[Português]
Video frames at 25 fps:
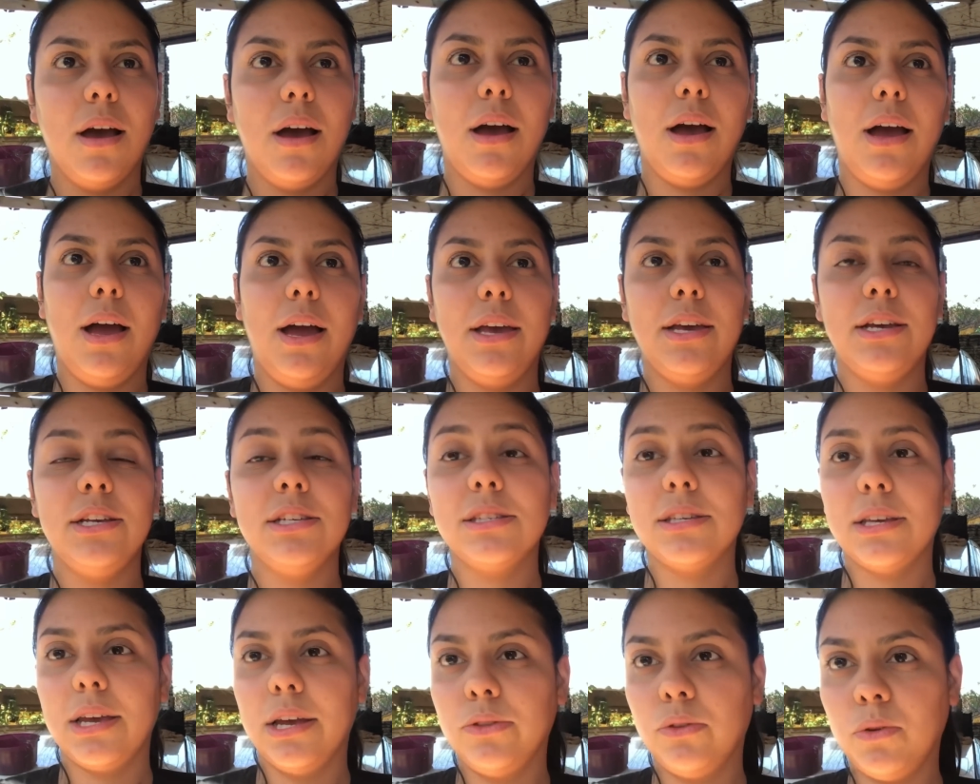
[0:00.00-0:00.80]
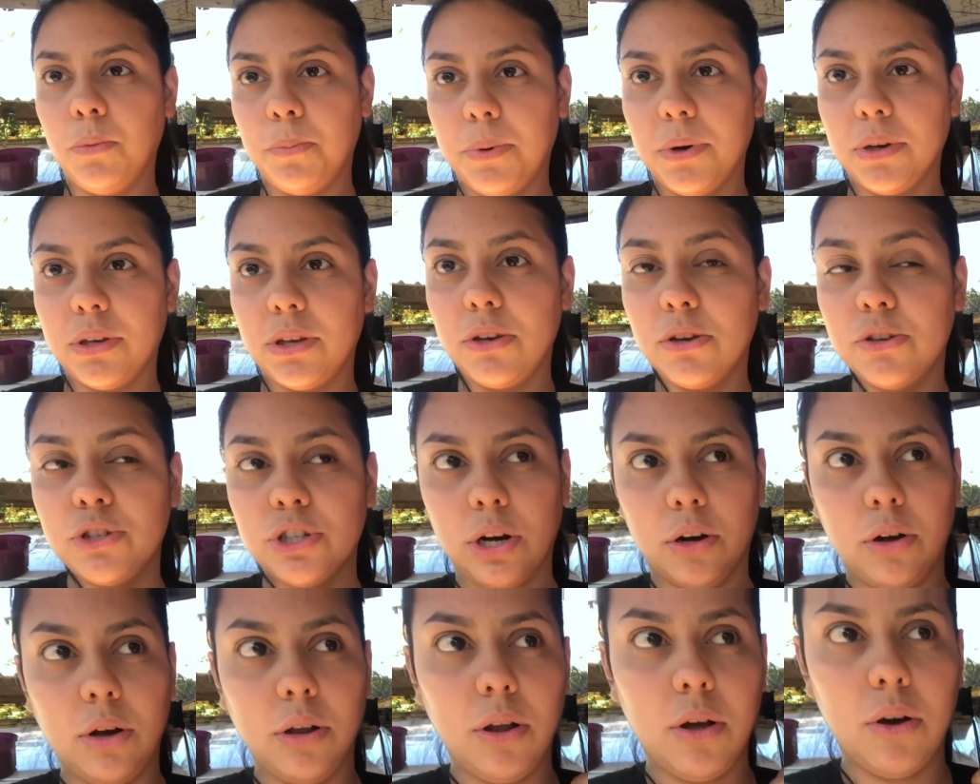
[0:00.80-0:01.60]
Aí esquenta um pouquinho, eu
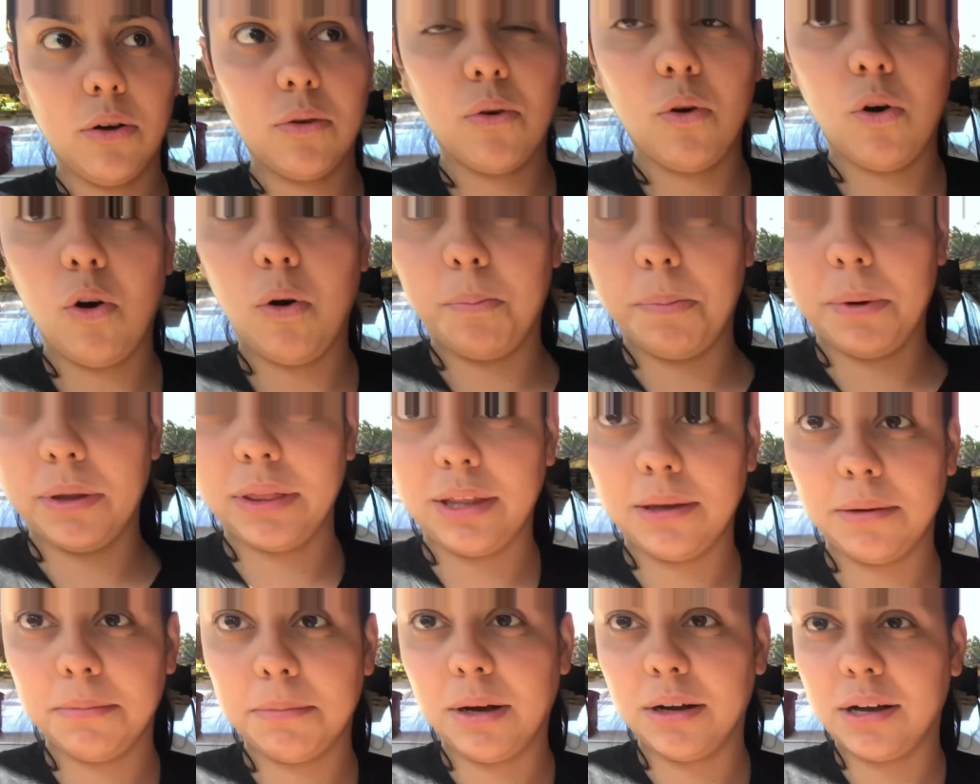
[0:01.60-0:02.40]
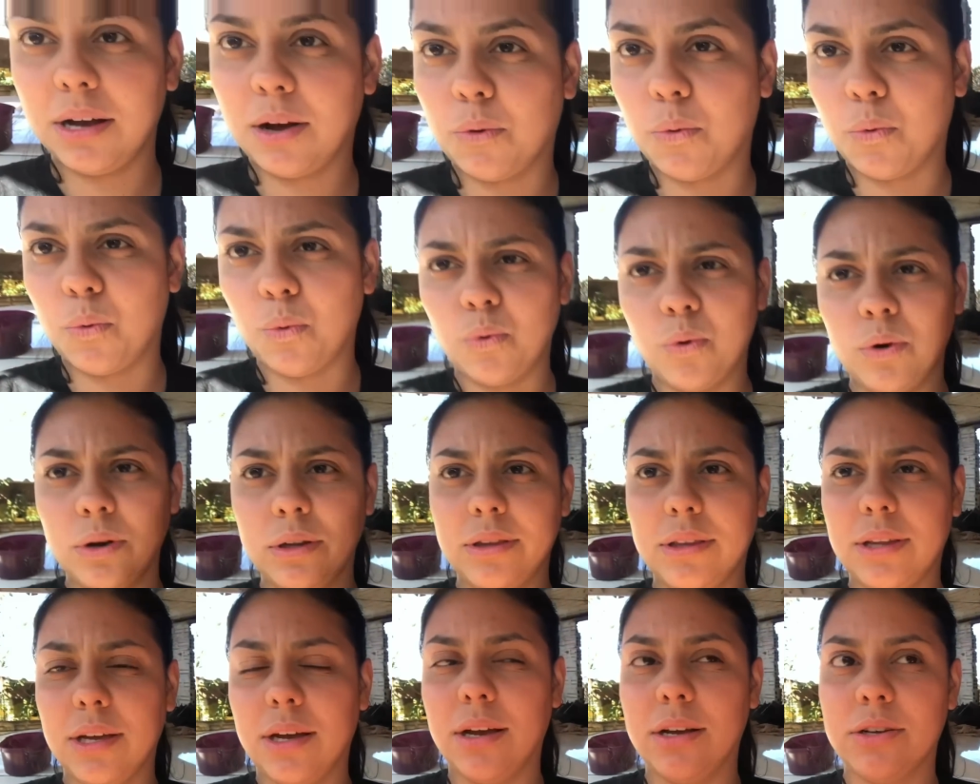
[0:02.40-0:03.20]
já coloco roupa de manga
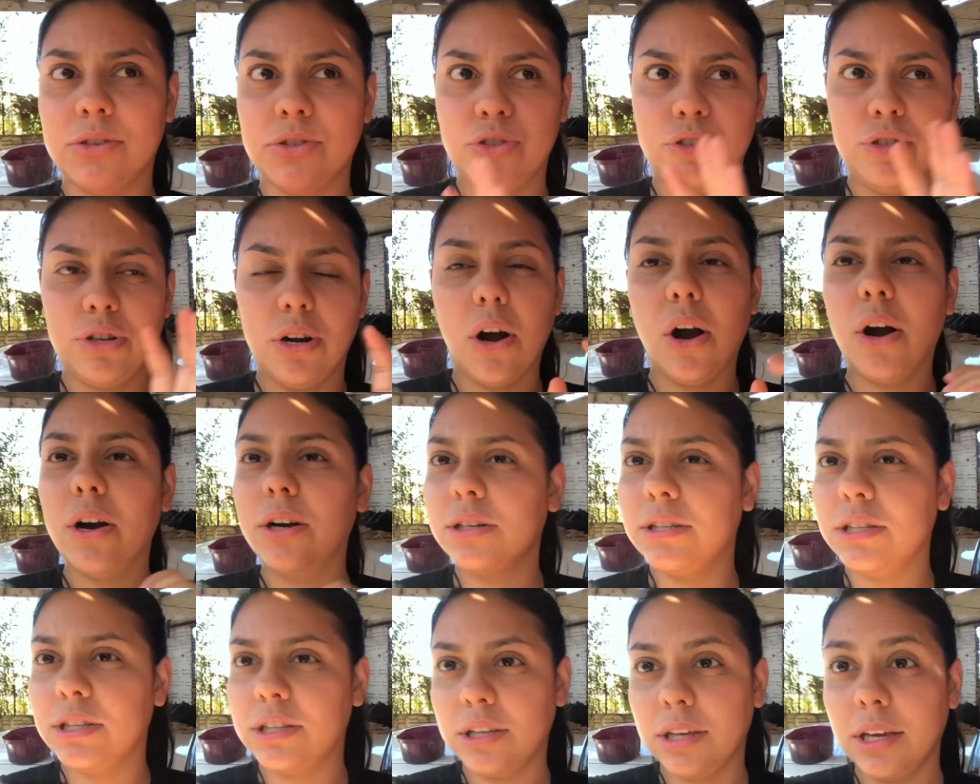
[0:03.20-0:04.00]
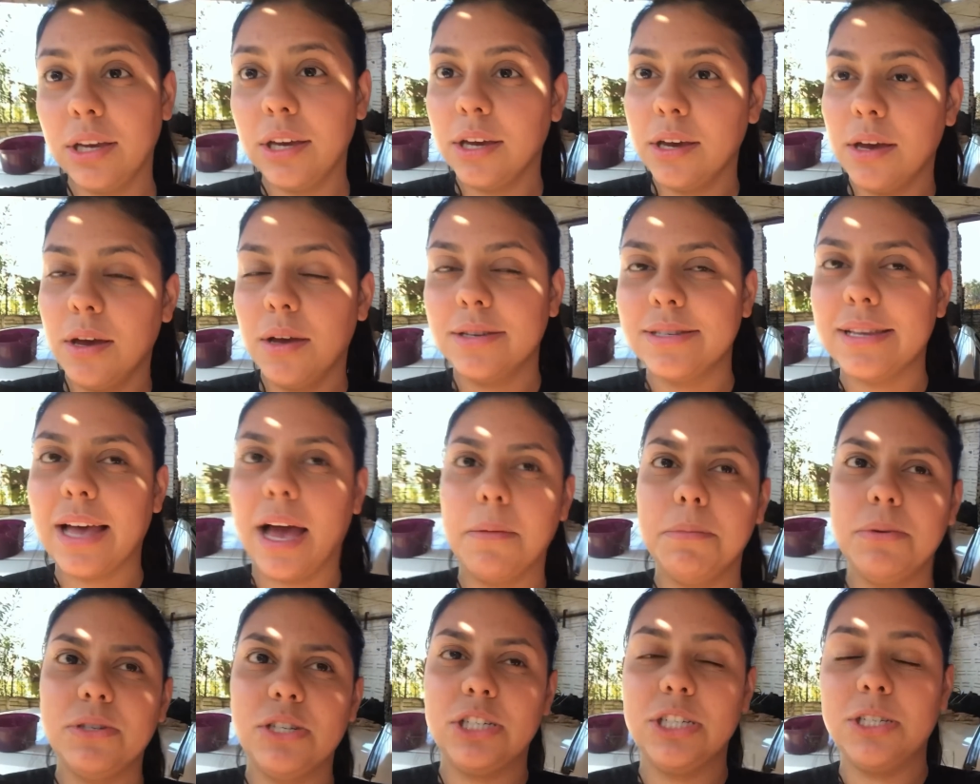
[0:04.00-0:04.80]
curta, short,
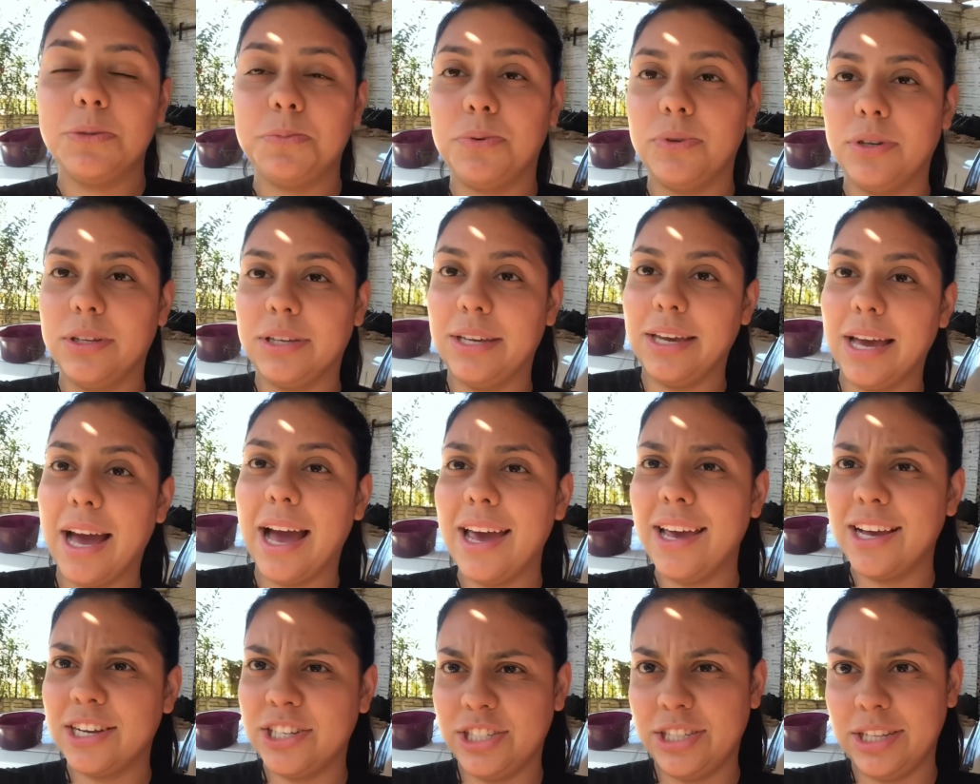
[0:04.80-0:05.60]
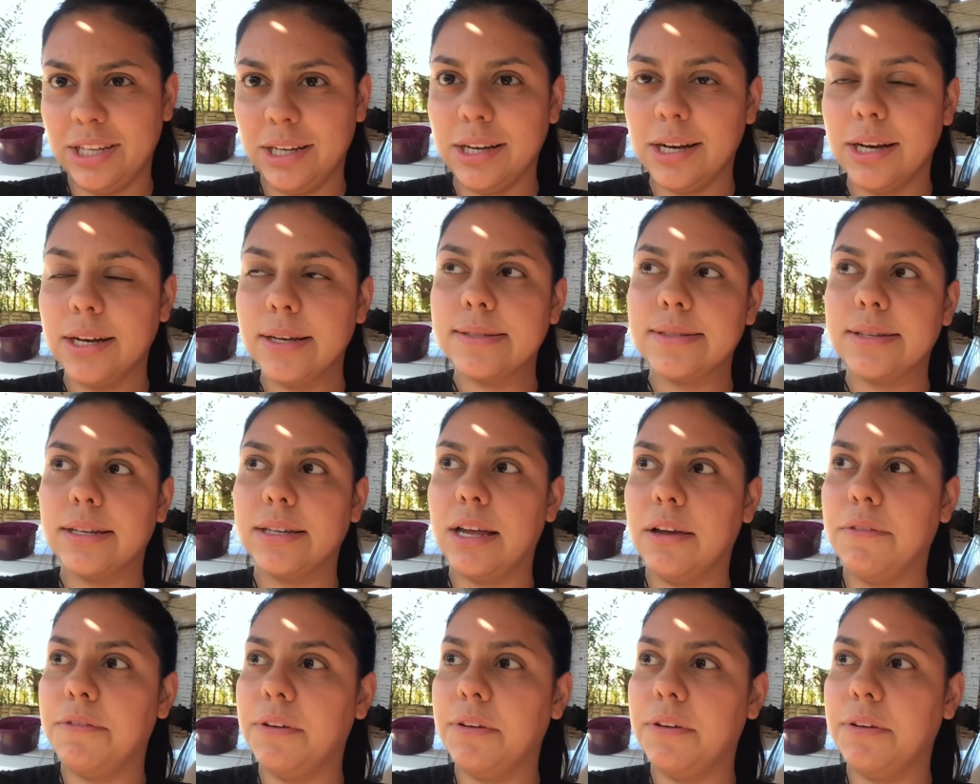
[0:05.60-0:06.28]
sabe, gente? Porque, ai, a gente cansa, né?